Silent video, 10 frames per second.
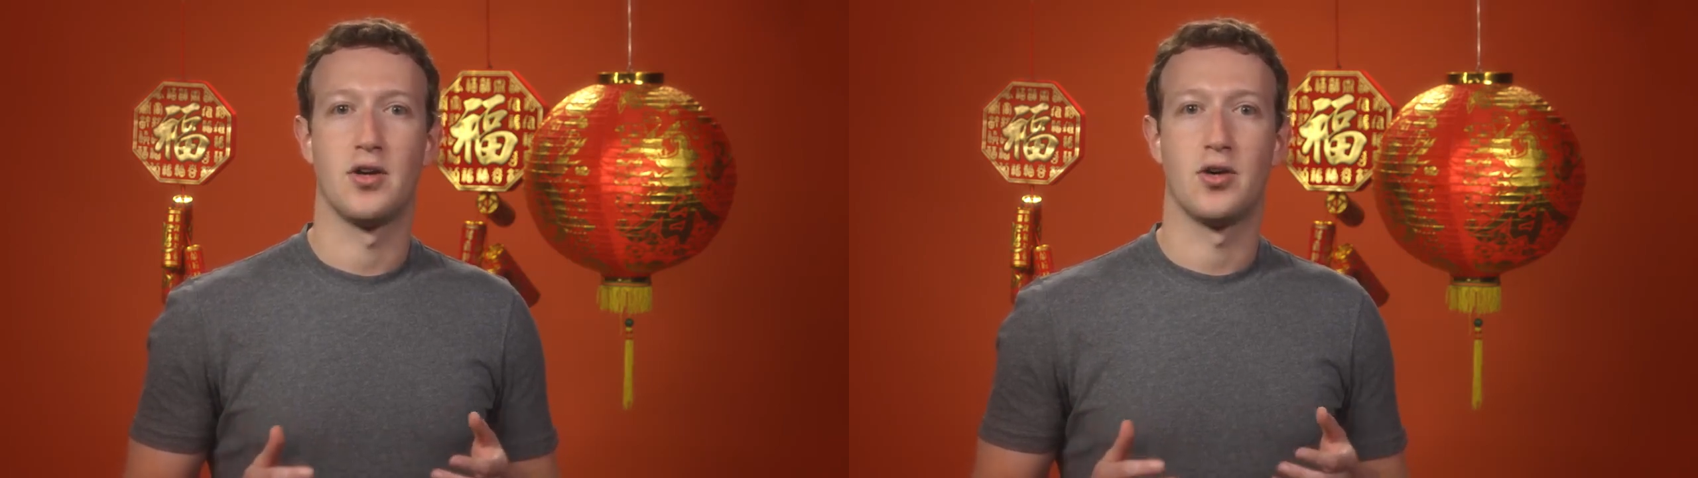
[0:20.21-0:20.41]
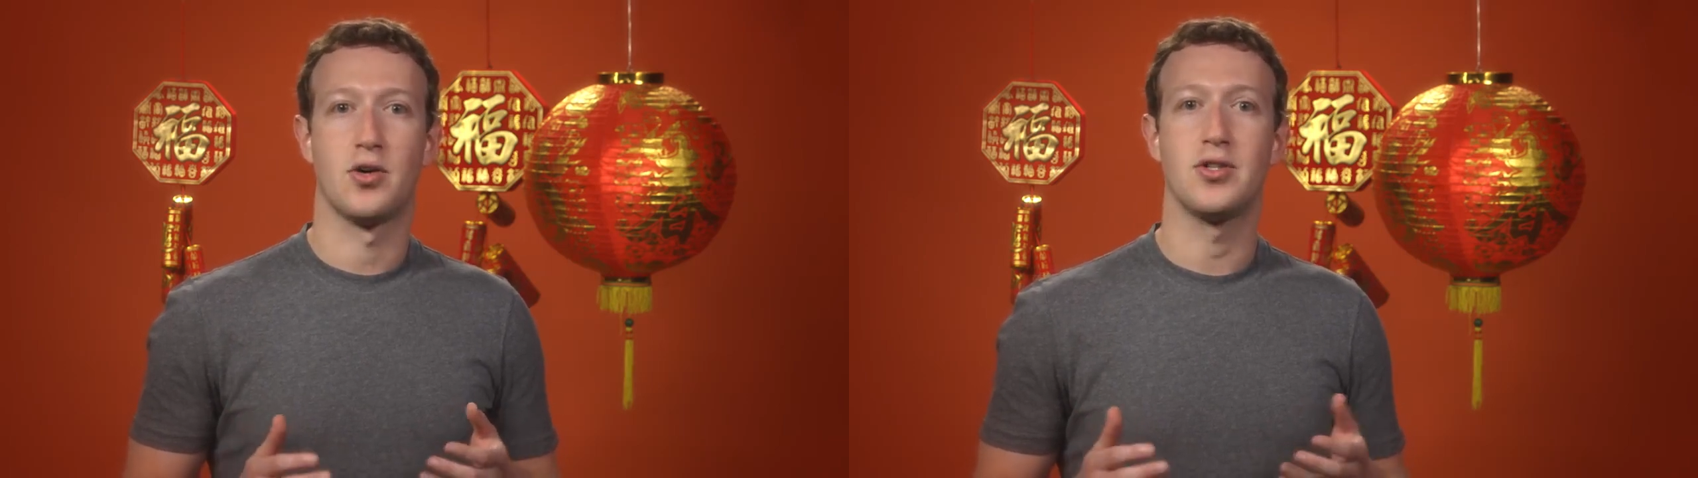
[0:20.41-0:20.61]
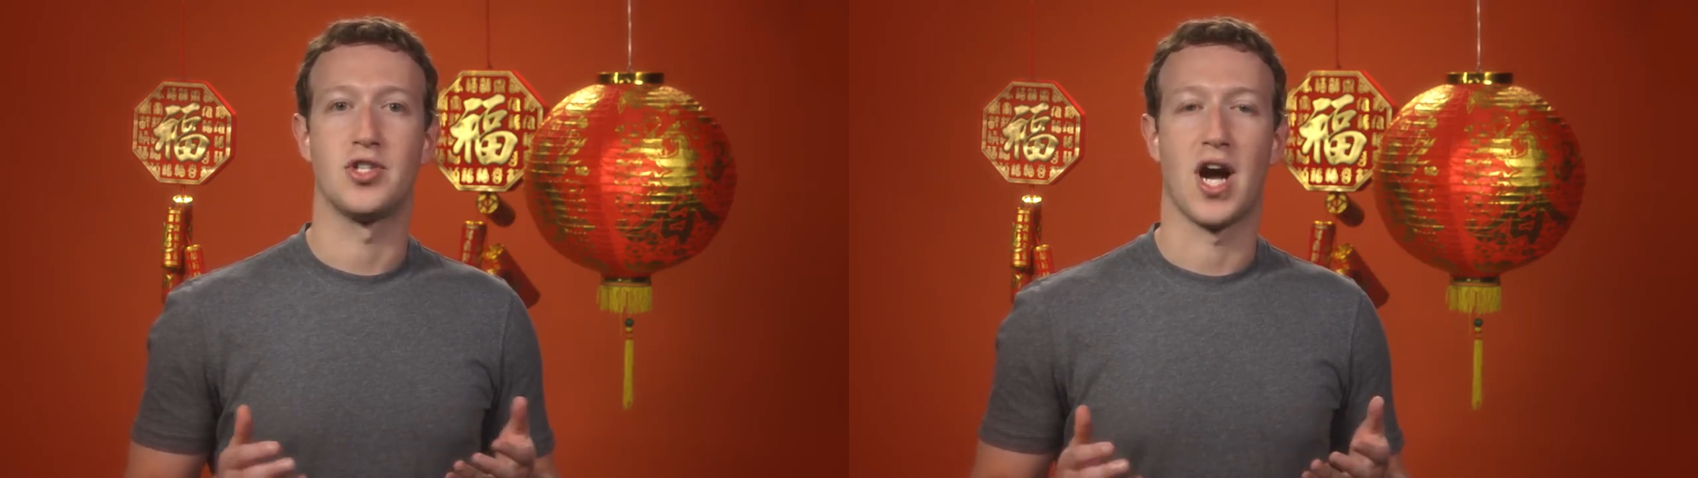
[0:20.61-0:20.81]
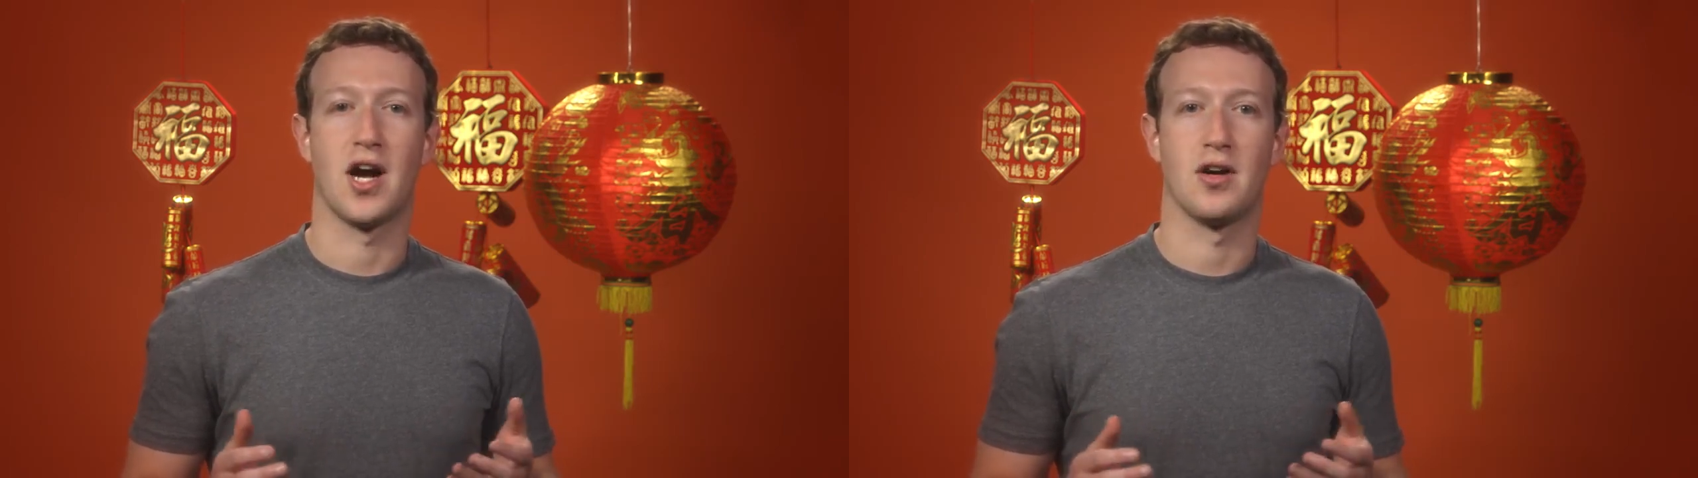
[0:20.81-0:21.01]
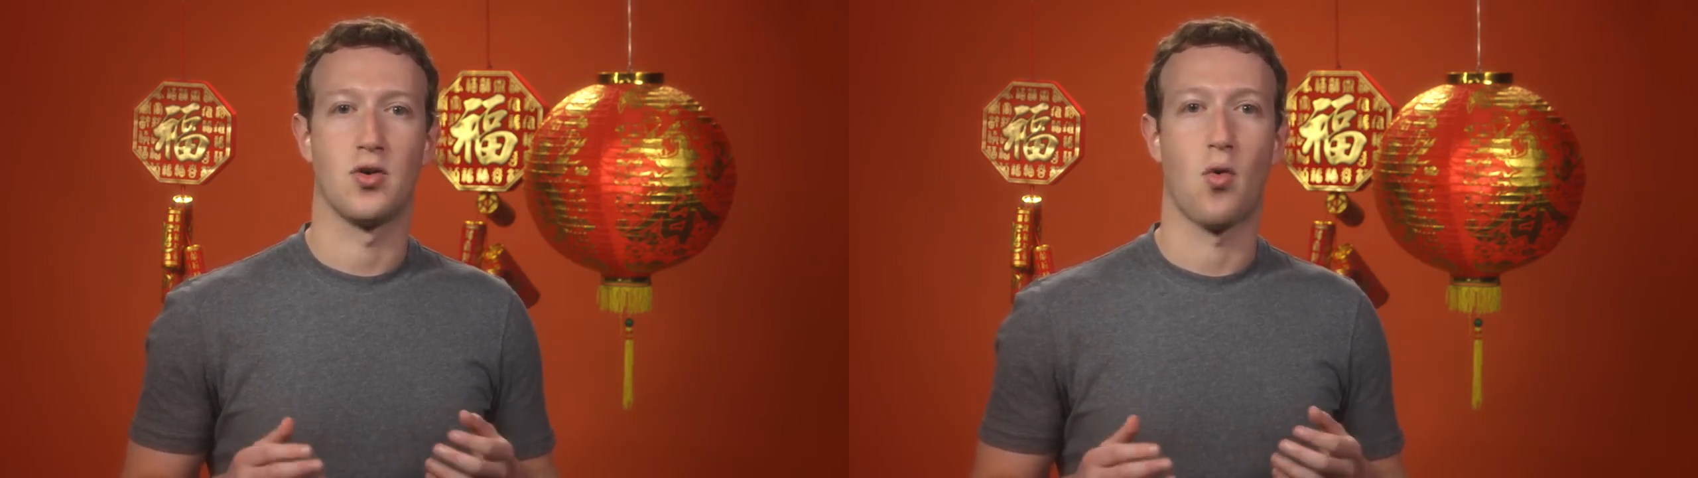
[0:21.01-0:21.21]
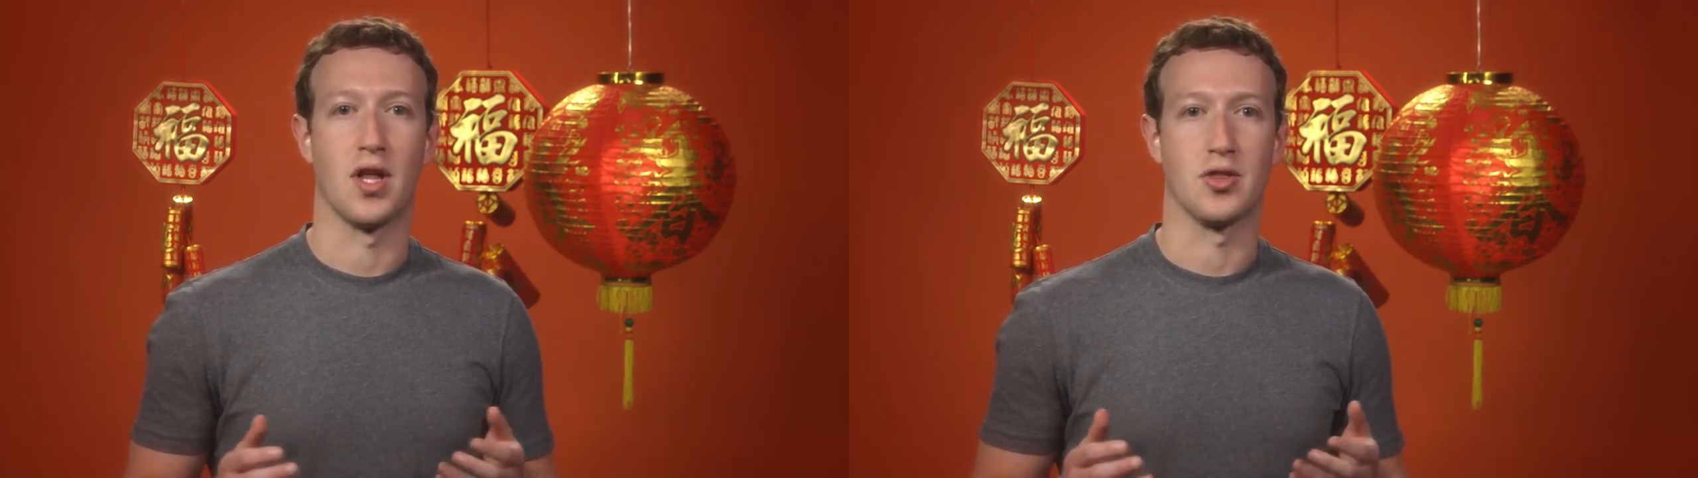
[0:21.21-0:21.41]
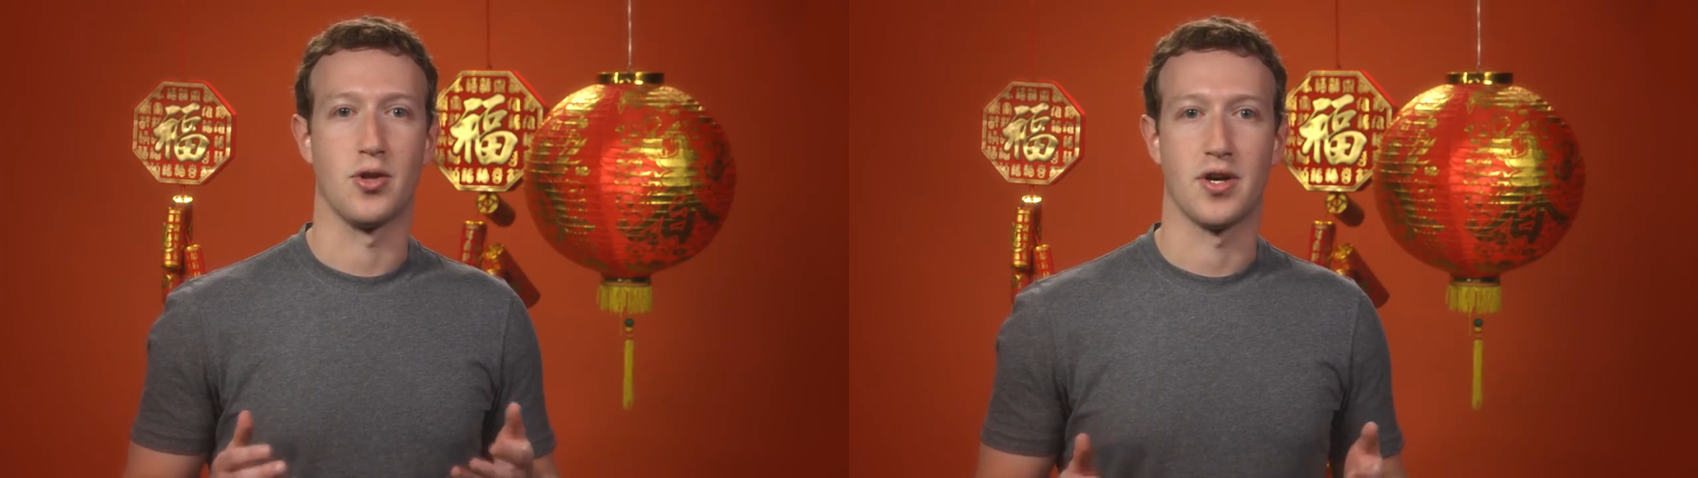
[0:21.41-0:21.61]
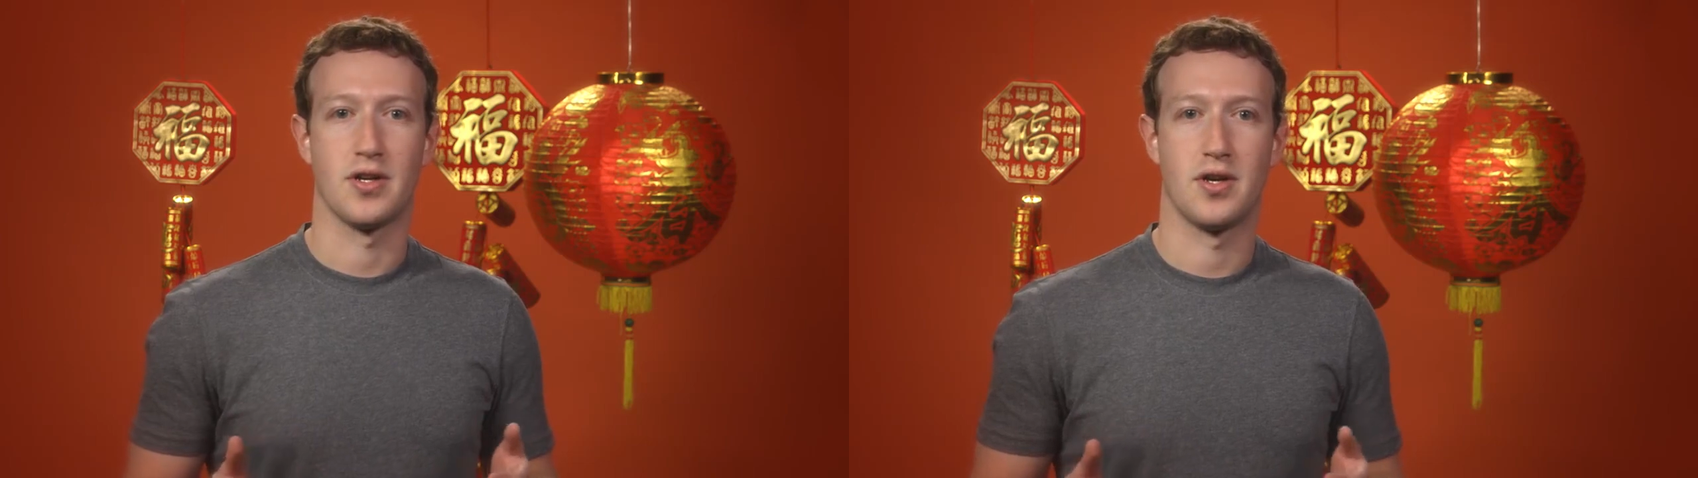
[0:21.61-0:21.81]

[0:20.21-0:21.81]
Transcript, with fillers: 阖家欢乐。